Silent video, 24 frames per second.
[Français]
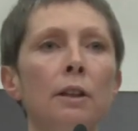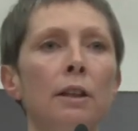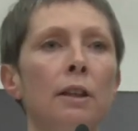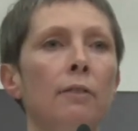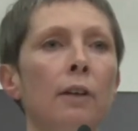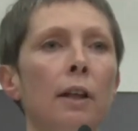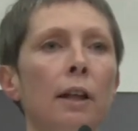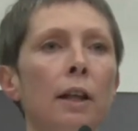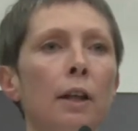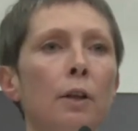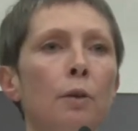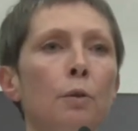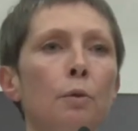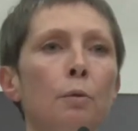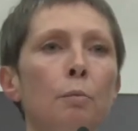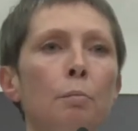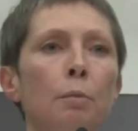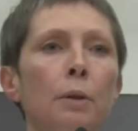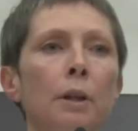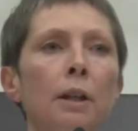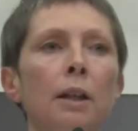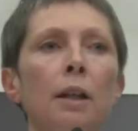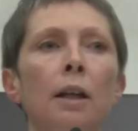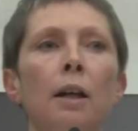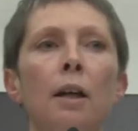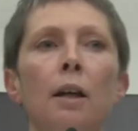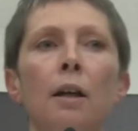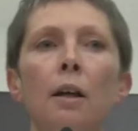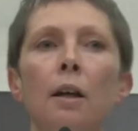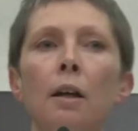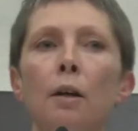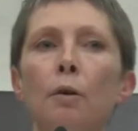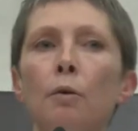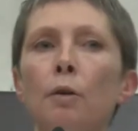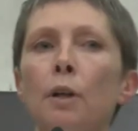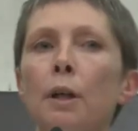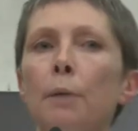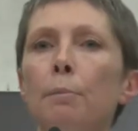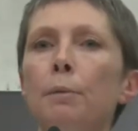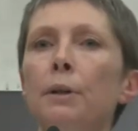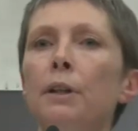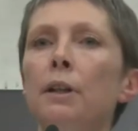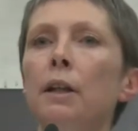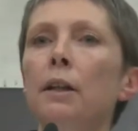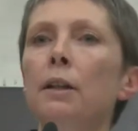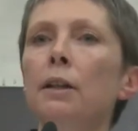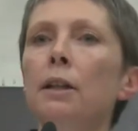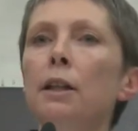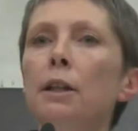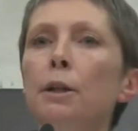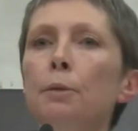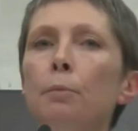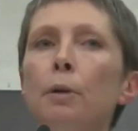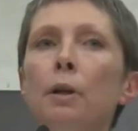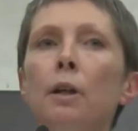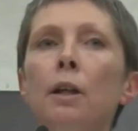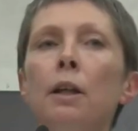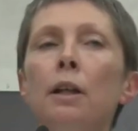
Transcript: qu'ils n'avaient rien compris au capitalisme.